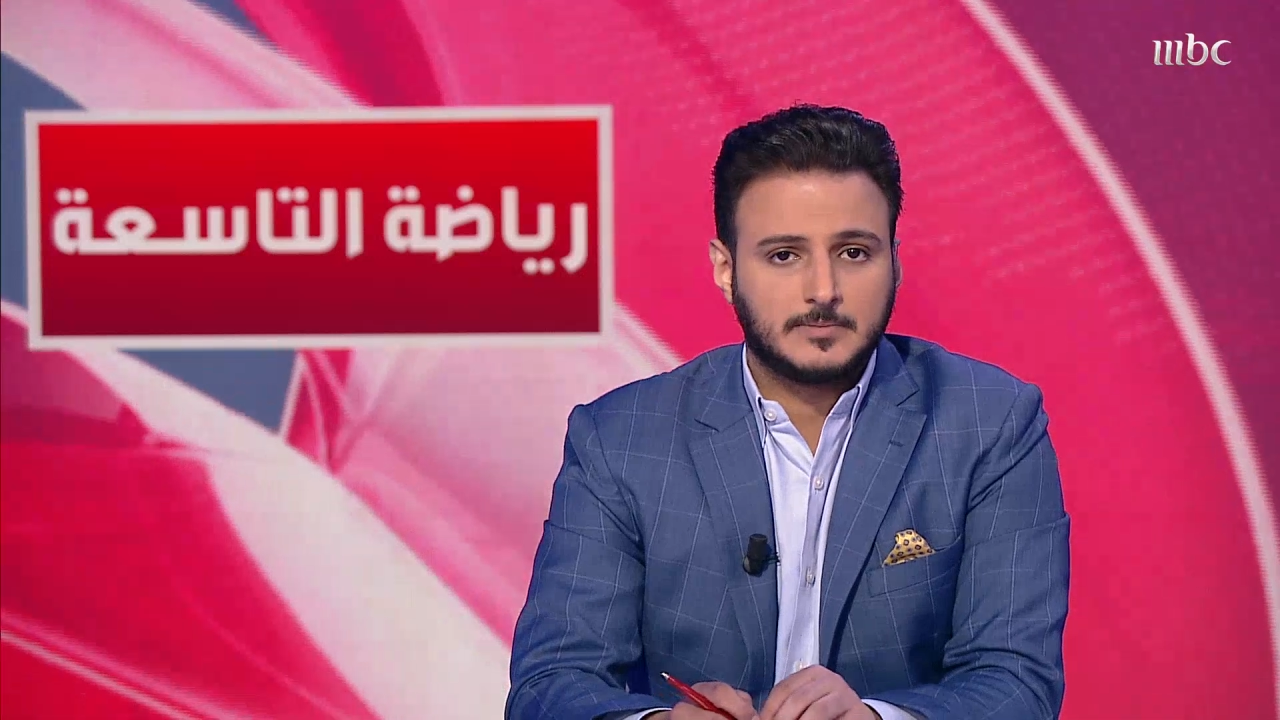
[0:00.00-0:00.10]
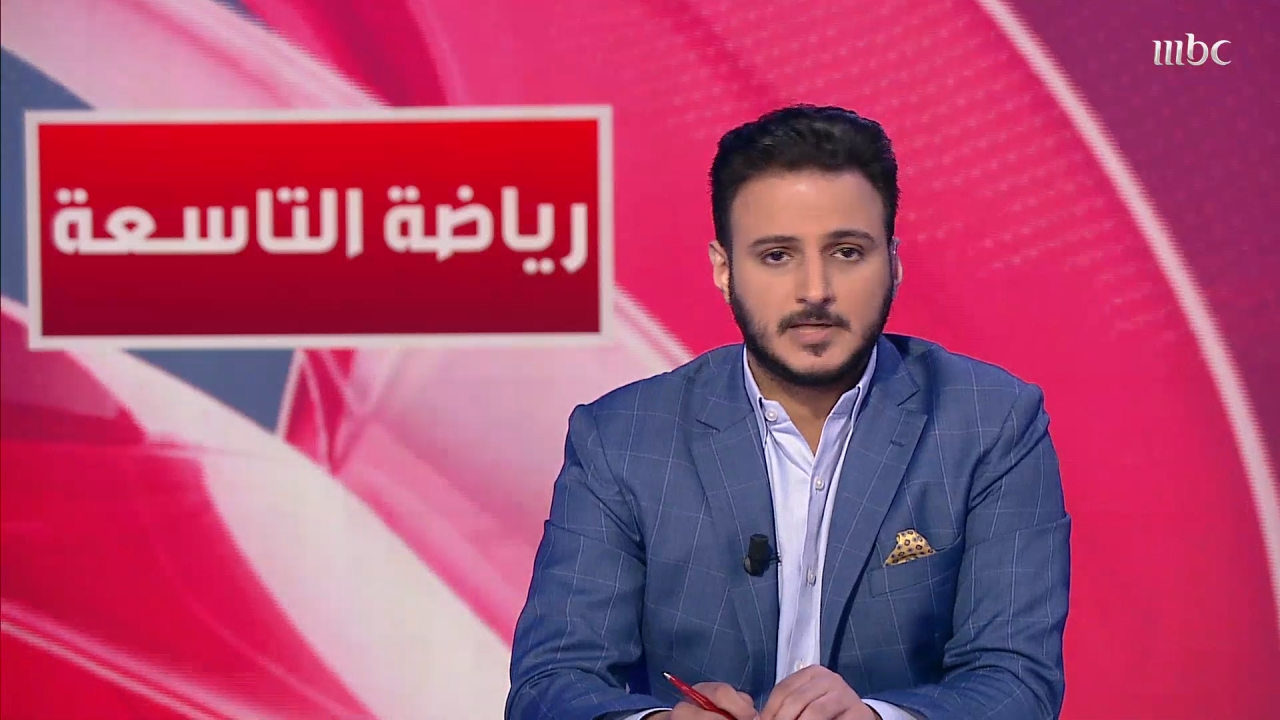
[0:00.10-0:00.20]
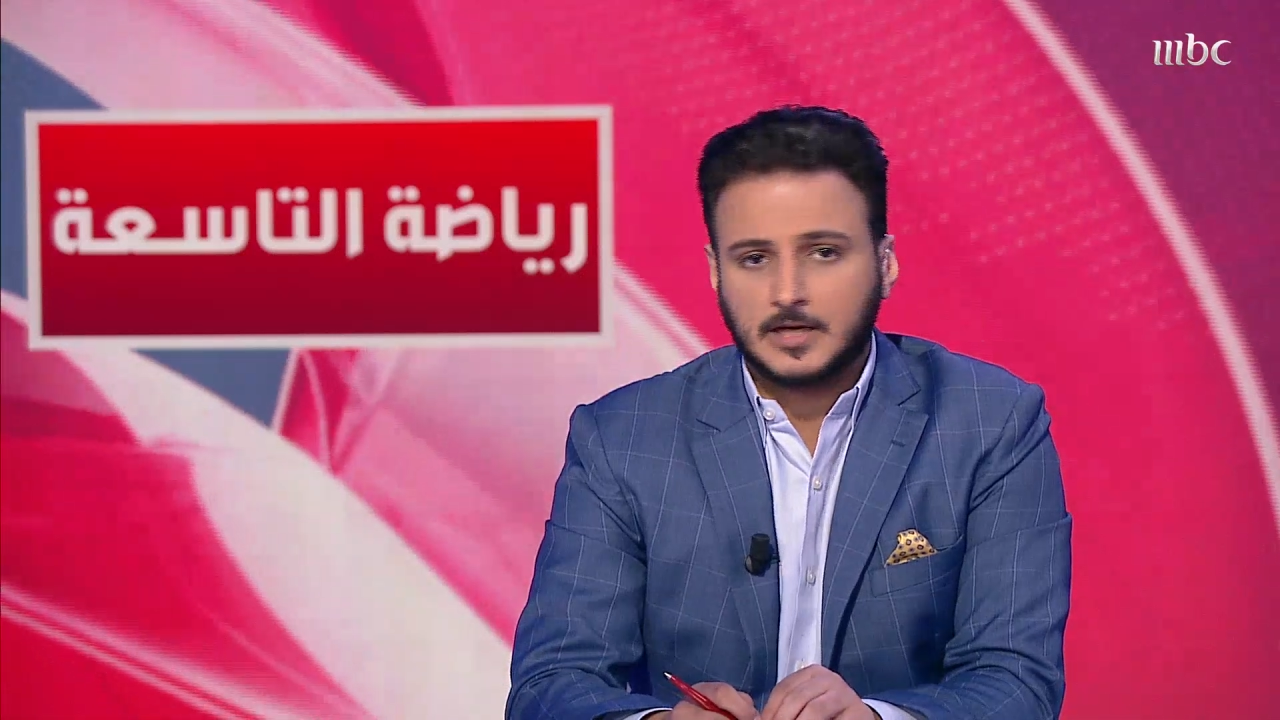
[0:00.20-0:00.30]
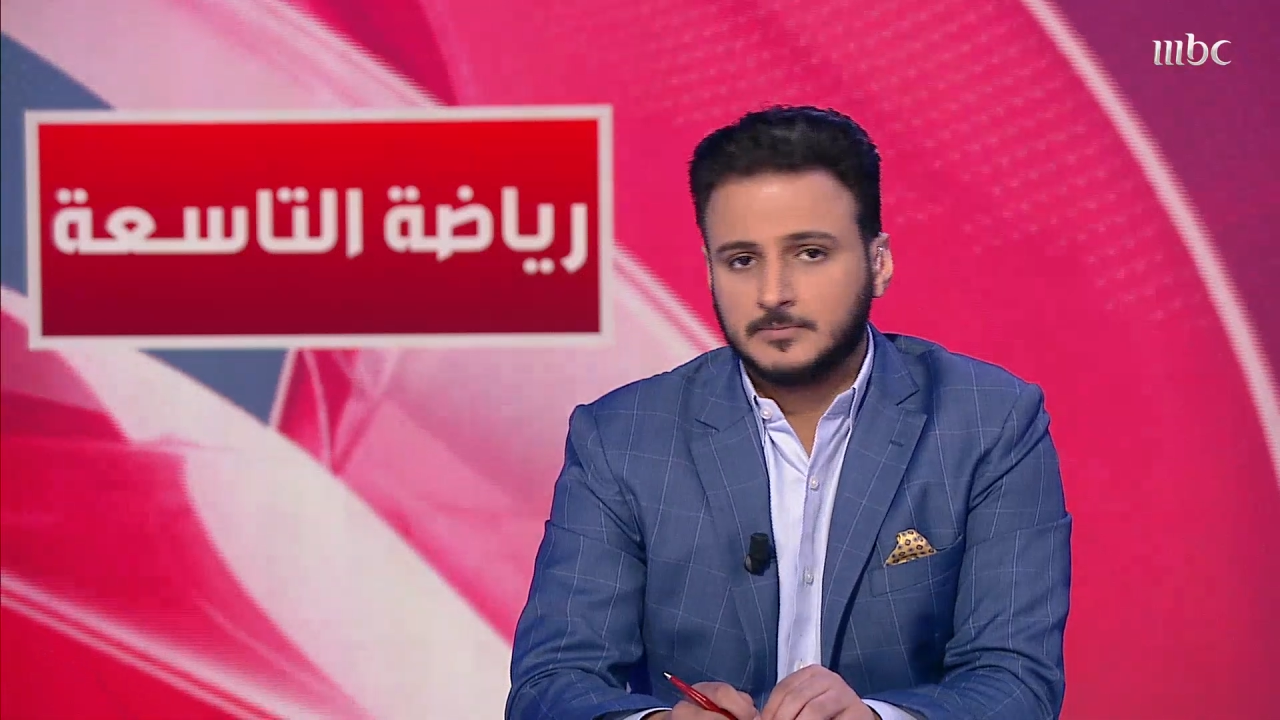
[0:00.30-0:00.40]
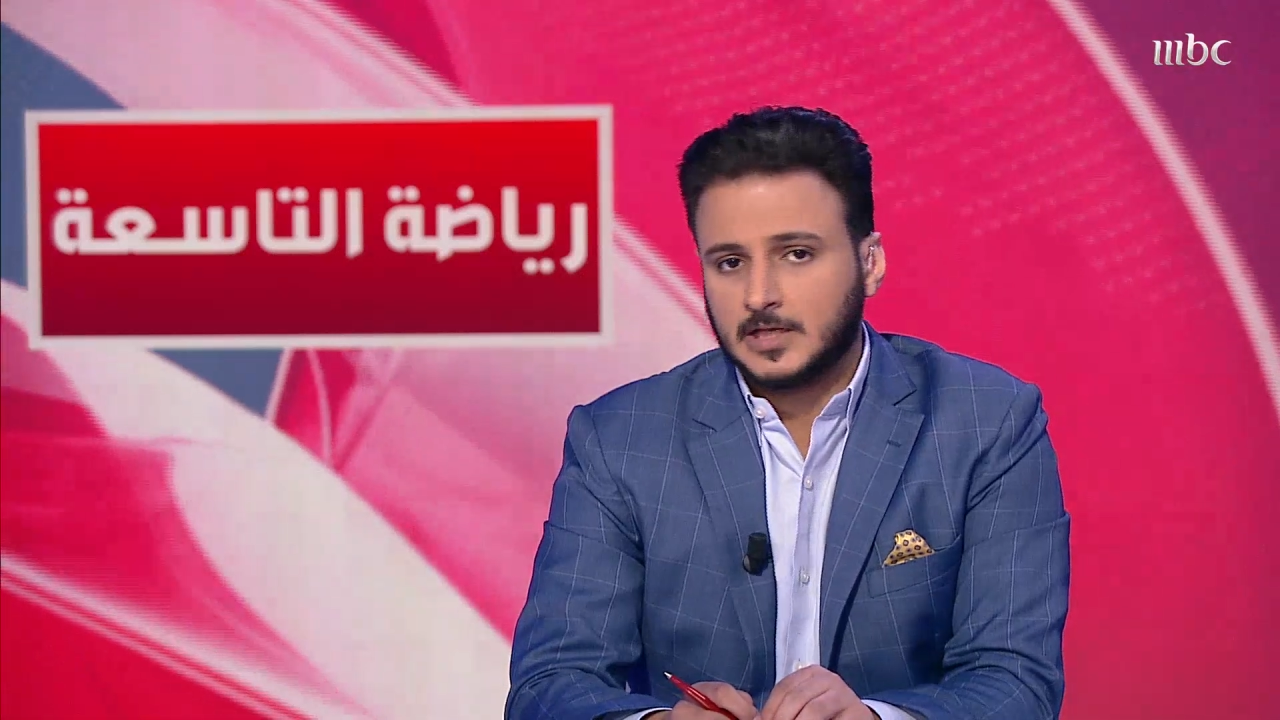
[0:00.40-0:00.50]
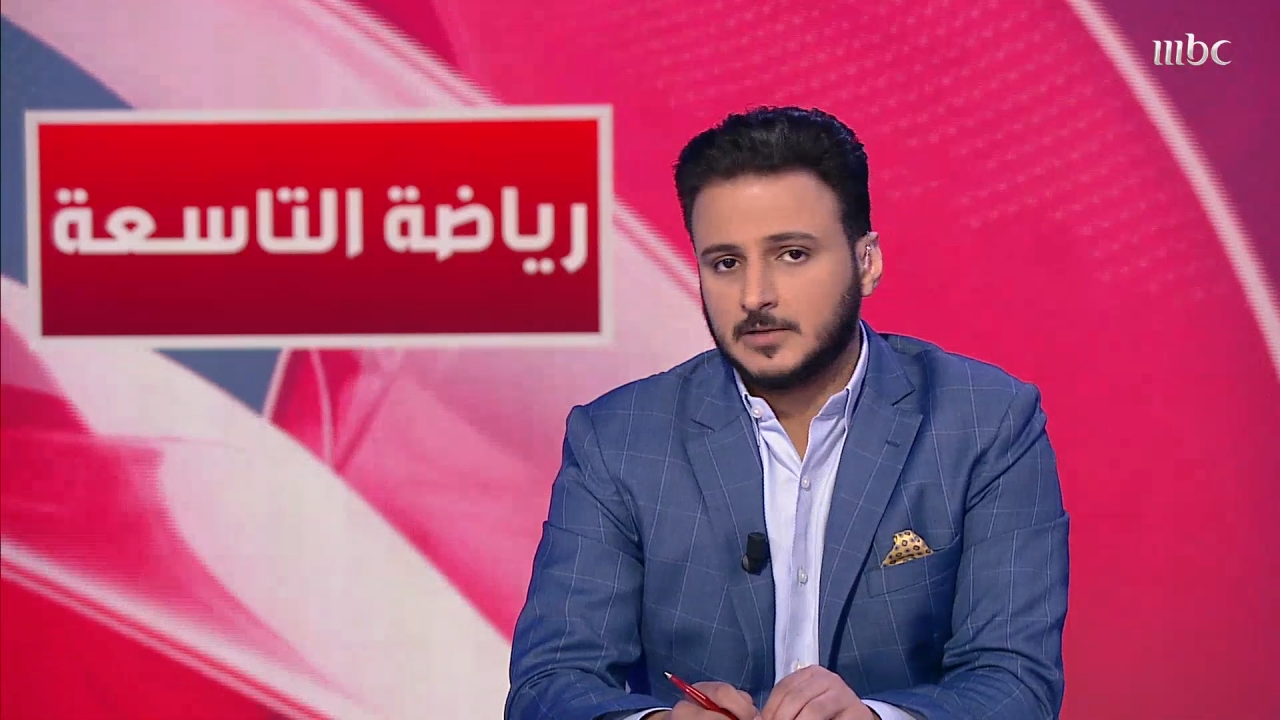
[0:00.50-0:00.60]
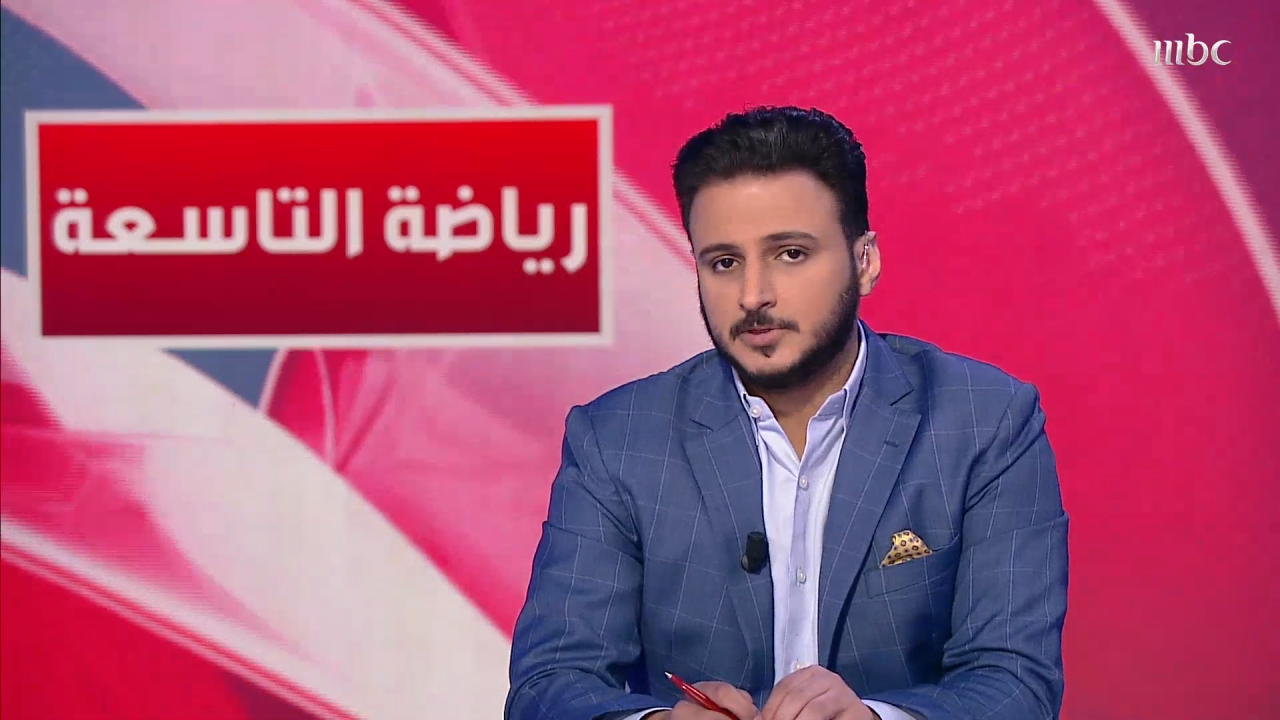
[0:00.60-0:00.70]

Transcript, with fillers: الملك عبد الله